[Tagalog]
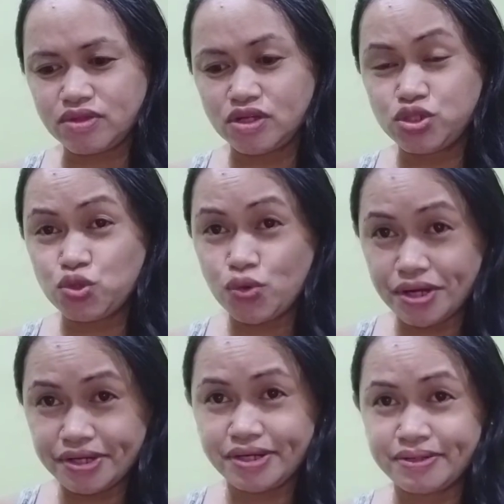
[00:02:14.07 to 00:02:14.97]

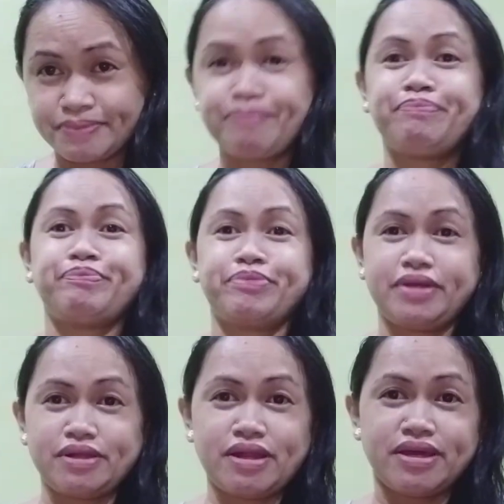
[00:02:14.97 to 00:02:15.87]
Sugar.
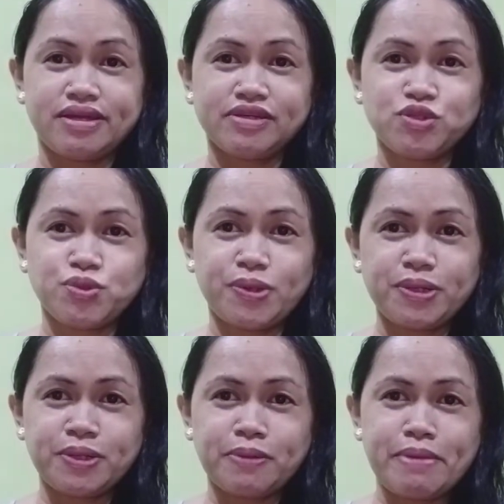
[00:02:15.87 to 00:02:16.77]
Naglalagay ng sugar
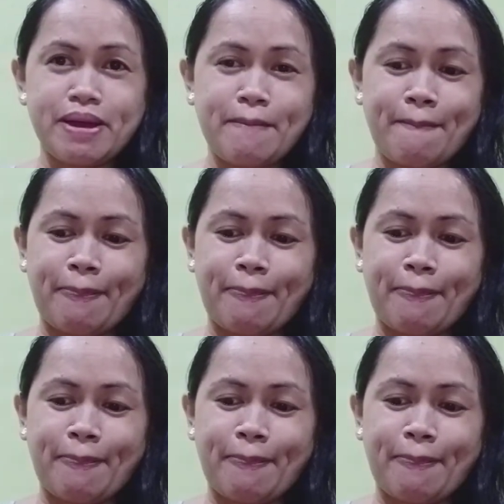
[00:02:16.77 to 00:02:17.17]
yung iba.